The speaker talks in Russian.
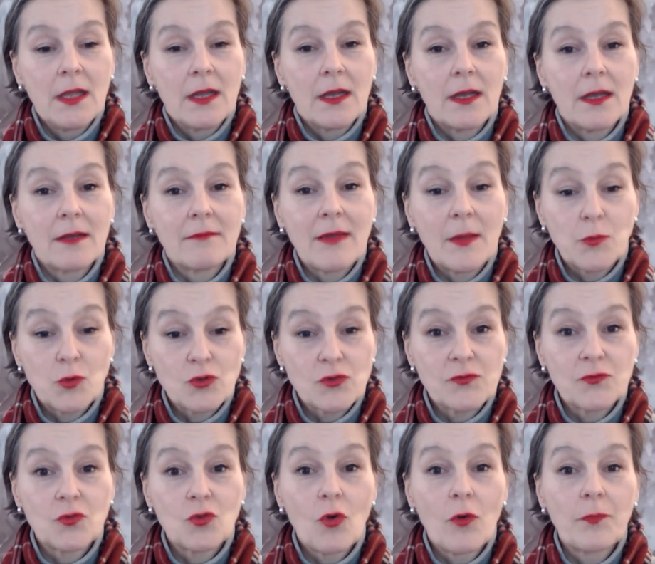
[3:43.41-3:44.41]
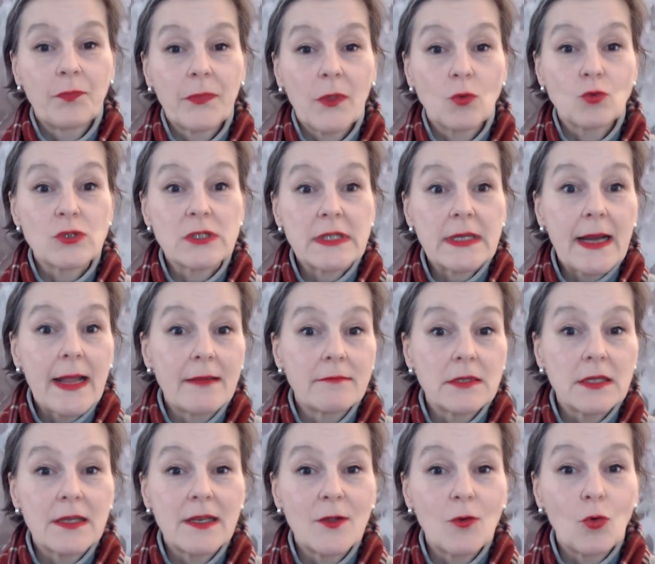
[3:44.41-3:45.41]
А, вопрос в том,
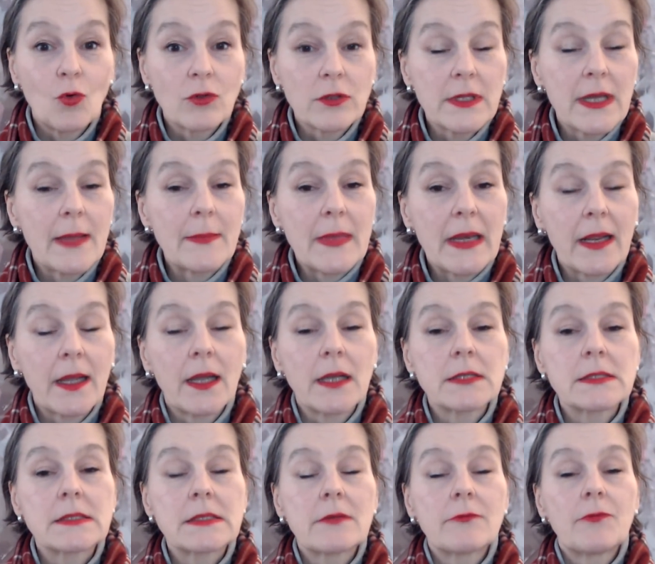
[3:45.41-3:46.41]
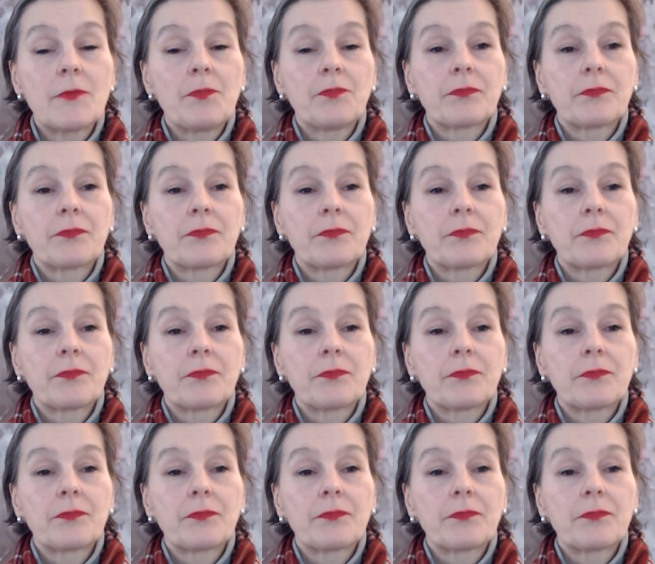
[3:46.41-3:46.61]
устраивает ли он американцев,